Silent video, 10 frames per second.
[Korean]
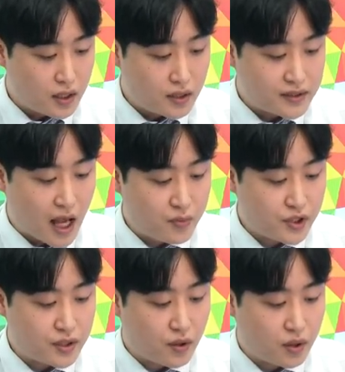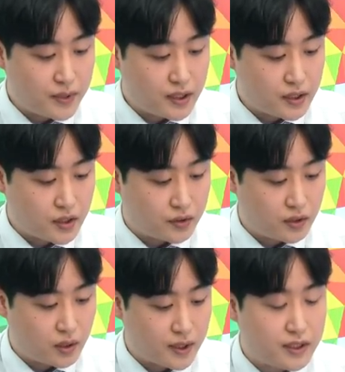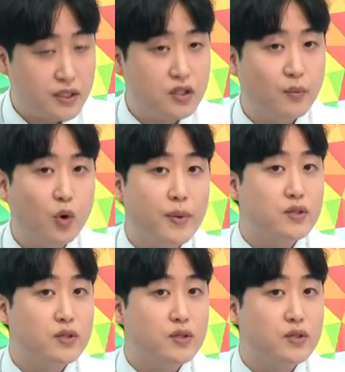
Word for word: 4분기 영업이익이 전년 대비 한 2.5배